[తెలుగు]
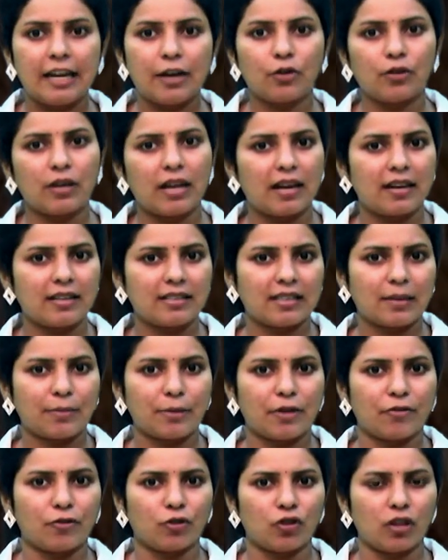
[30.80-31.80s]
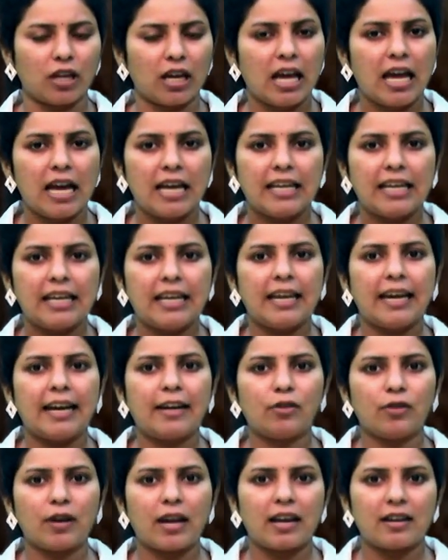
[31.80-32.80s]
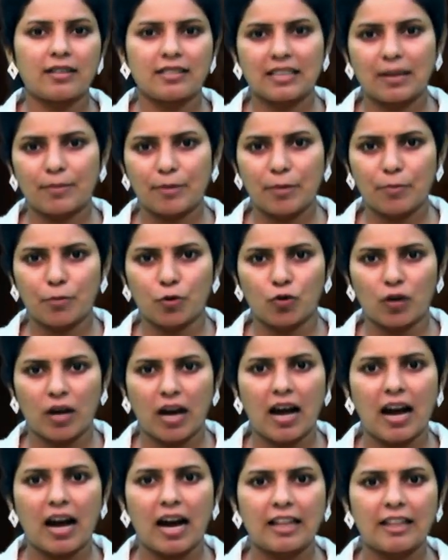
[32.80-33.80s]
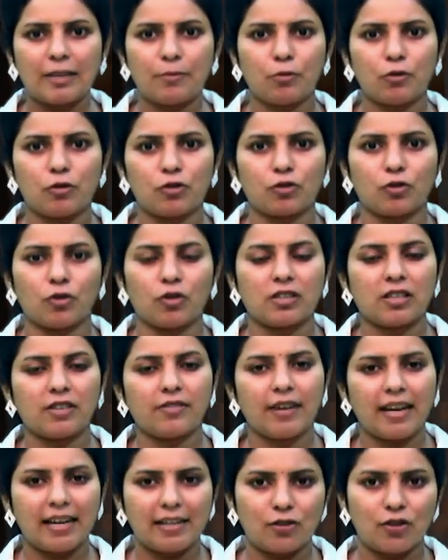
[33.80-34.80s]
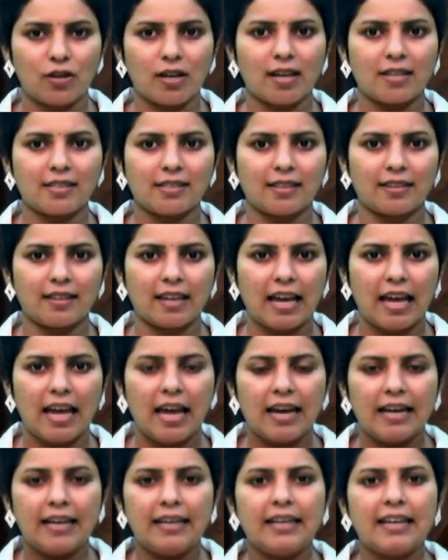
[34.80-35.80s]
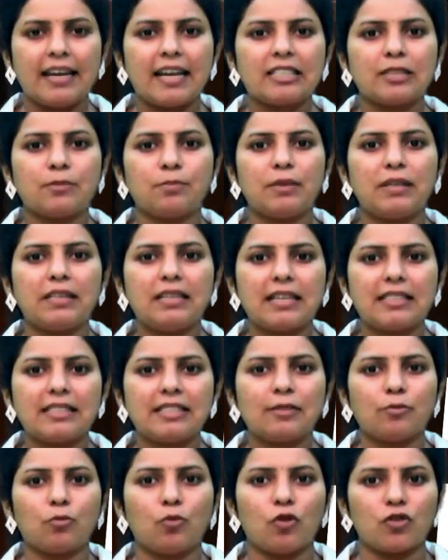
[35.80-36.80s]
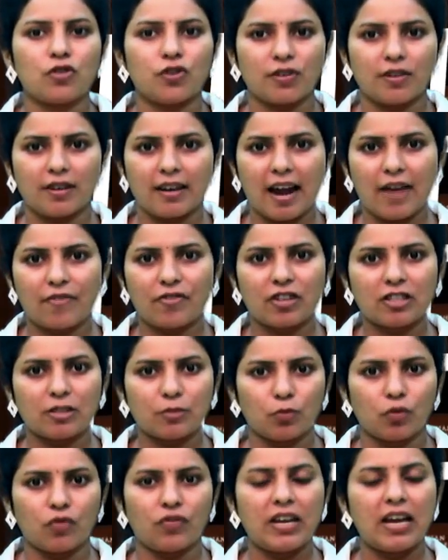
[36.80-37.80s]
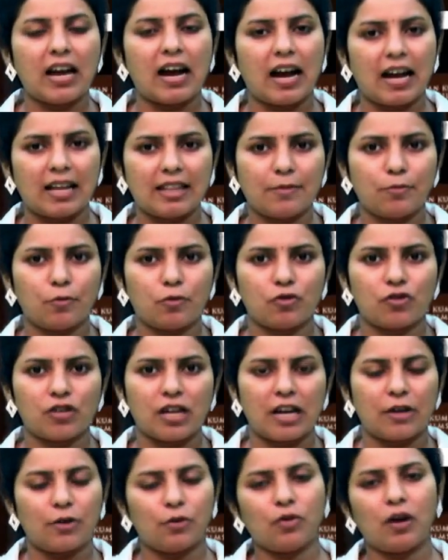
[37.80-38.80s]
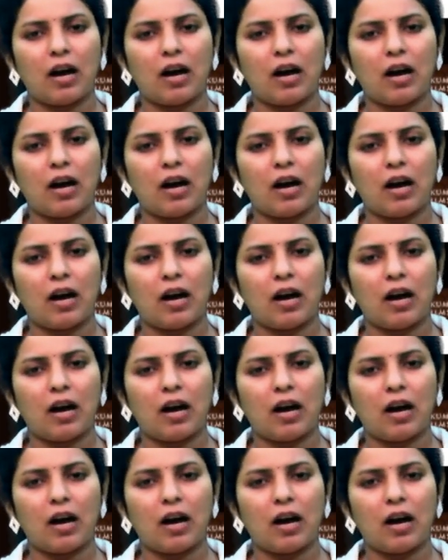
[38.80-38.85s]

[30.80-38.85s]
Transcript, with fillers: ఏడు నెలల సమయం ఉంది ఈ ఏడు నెలల సమయం కూడా ఆదిపురుష్ కోసం వెయిట్ చేయాల్సిందే ఇండియాస్ బిగ్గెస్ట్ ఫస్ట్ మోషన్ గ్రాఫిక్స్ మూవీ ఆదిపురుష్ అంటూ